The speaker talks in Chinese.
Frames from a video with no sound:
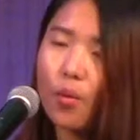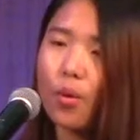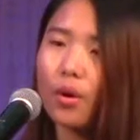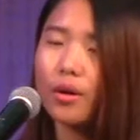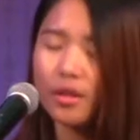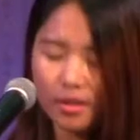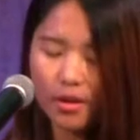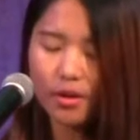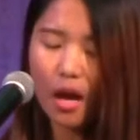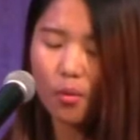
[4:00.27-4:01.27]
我
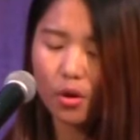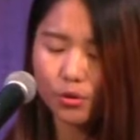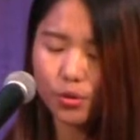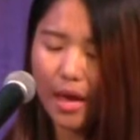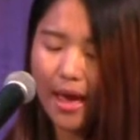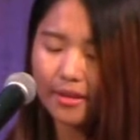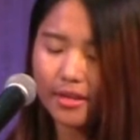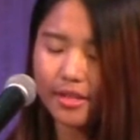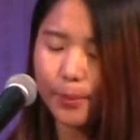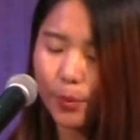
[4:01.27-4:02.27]
要让我去爱
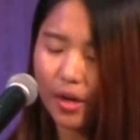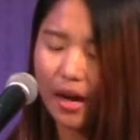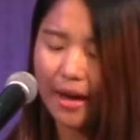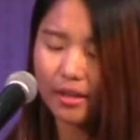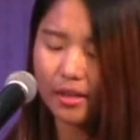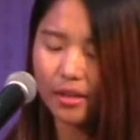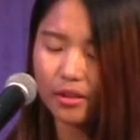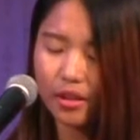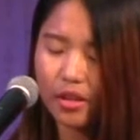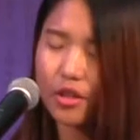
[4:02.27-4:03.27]
那些不可爱的人，
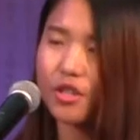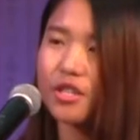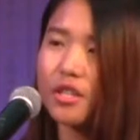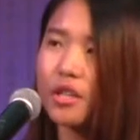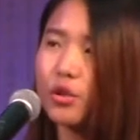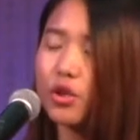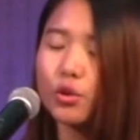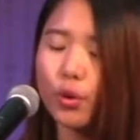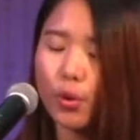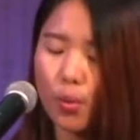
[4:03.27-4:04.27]
可是这
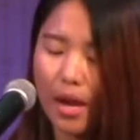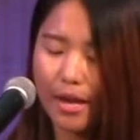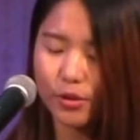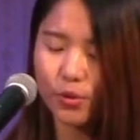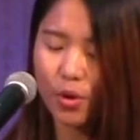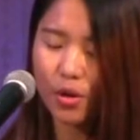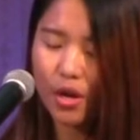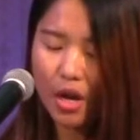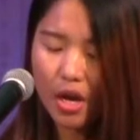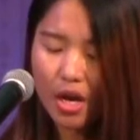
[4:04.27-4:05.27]
对于我来说
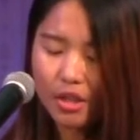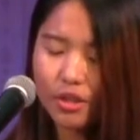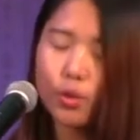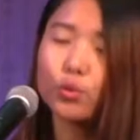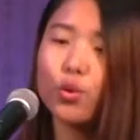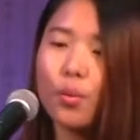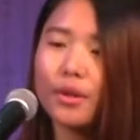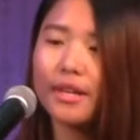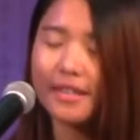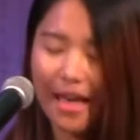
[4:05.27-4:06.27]
是有多
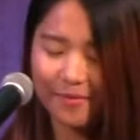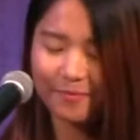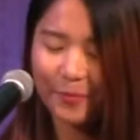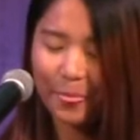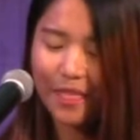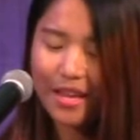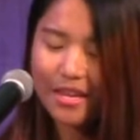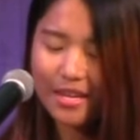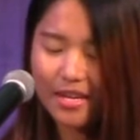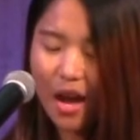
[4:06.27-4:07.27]
么的难。
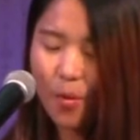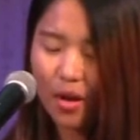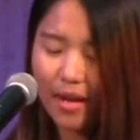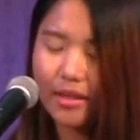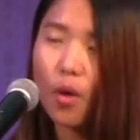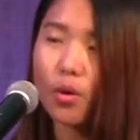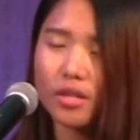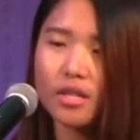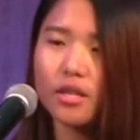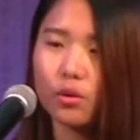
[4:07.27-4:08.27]
也让我看到我
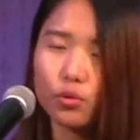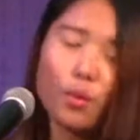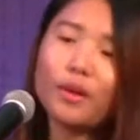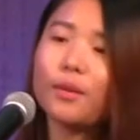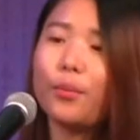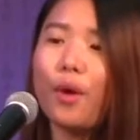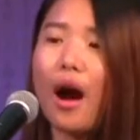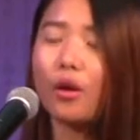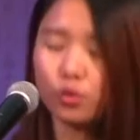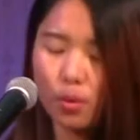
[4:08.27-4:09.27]
自己有多么的不
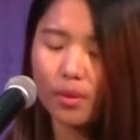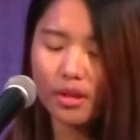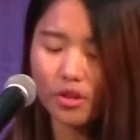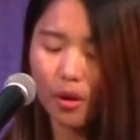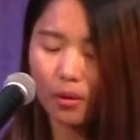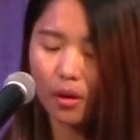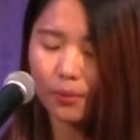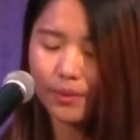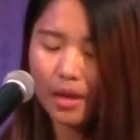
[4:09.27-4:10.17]
好，多么的丑陋，